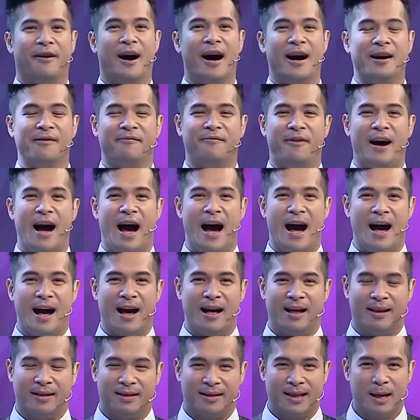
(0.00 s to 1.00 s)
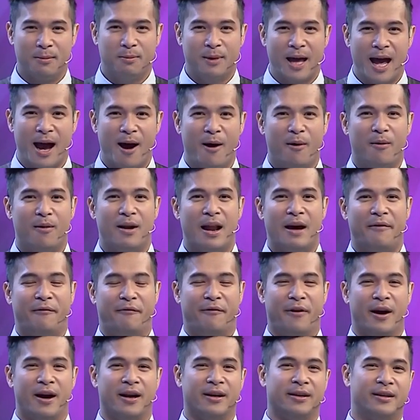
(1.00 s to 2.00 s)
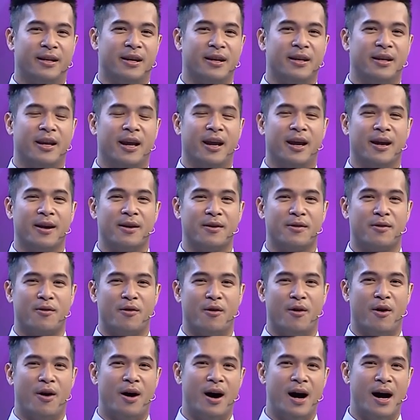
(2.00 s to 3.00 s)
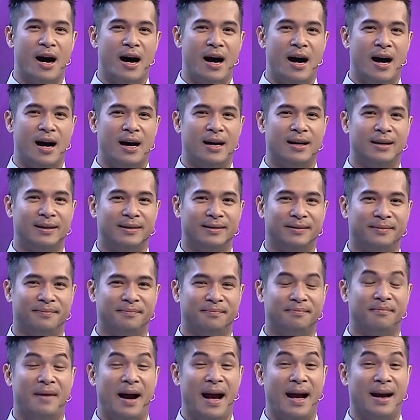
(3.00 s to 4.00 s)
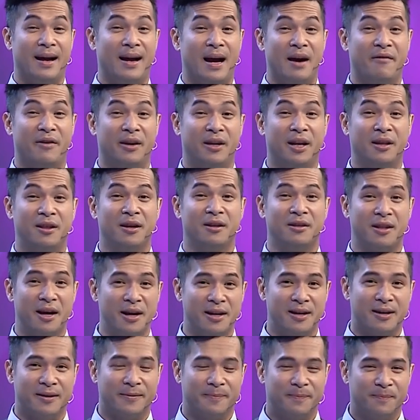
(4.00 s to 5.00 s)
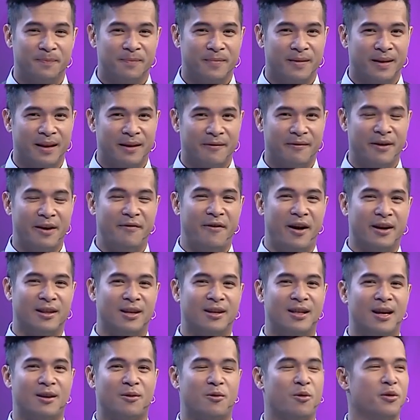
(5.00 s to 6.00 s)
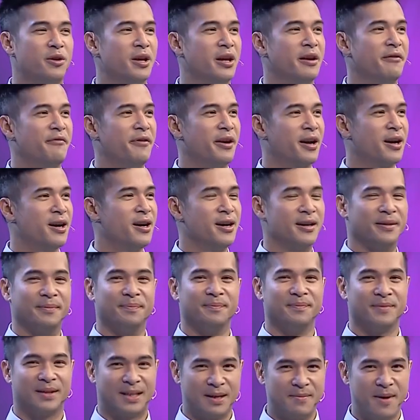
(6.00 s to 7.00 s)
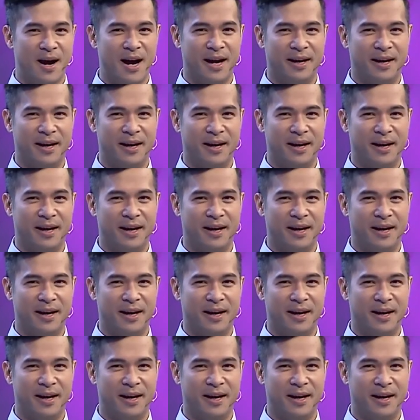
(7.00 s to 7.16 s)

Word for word: Vâng và tiếp theo là phần trình diễn của bạn ở vị trí thứ tư với phần thử thách của chị Việt Hương. Xin